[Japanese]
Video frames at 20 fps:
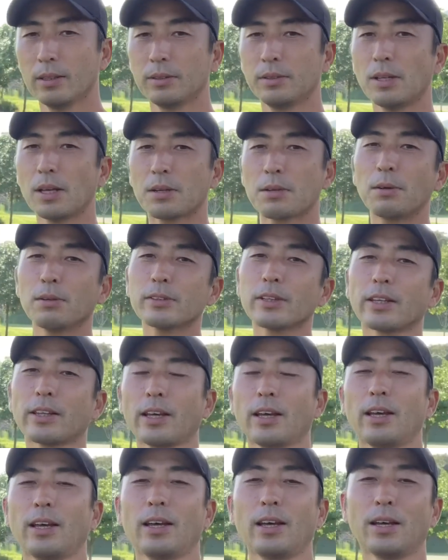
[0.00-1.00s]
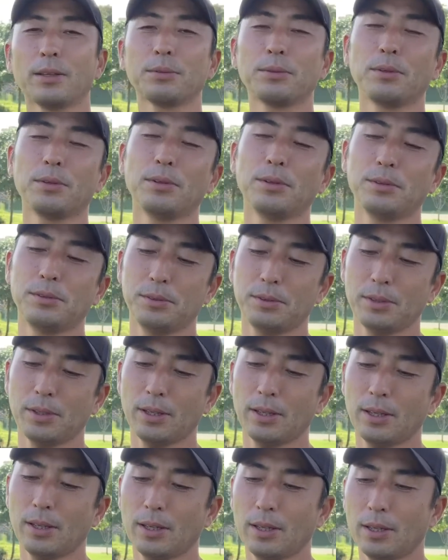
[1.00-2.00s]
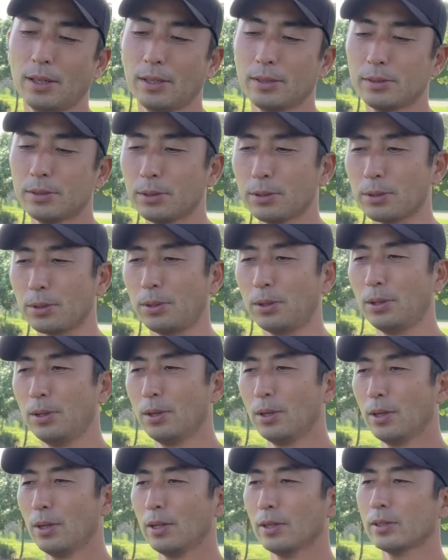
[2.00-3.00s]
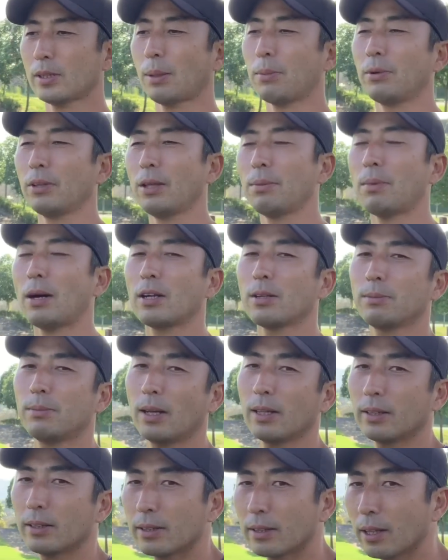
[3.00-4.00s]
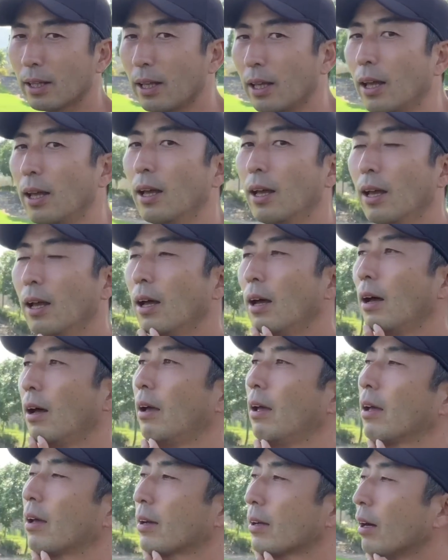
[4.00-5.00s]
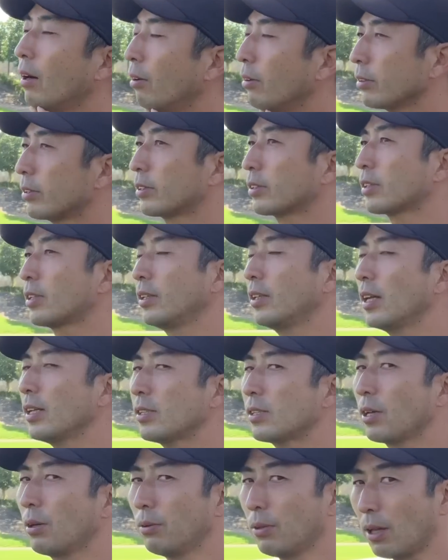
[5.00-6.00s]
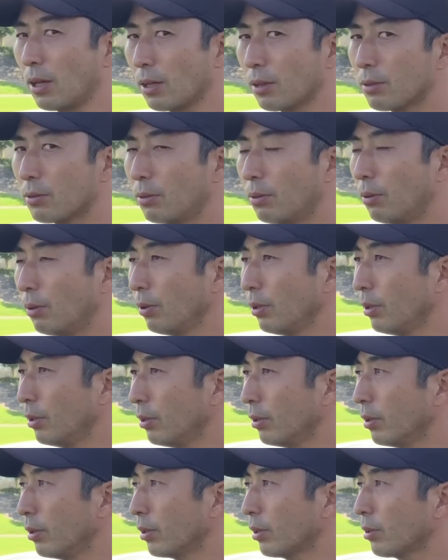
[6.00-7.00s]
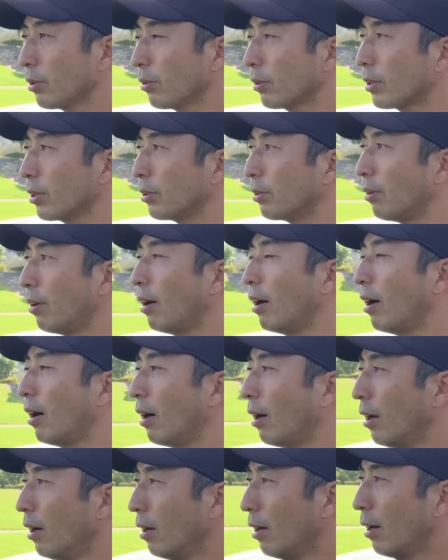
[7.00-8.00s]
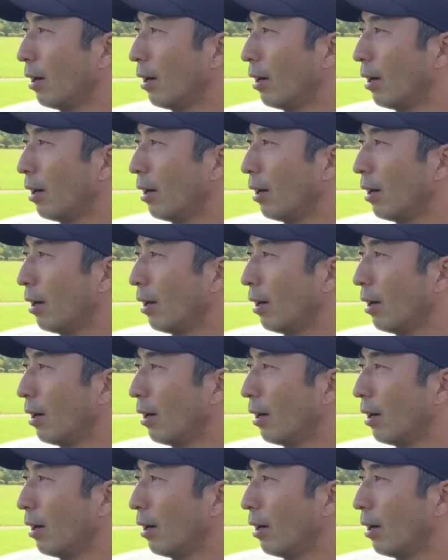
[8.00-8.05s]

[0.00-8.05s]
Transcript: 猫背でちょっと背骨丸まって、顔を突き出したようなこういう人っていうのは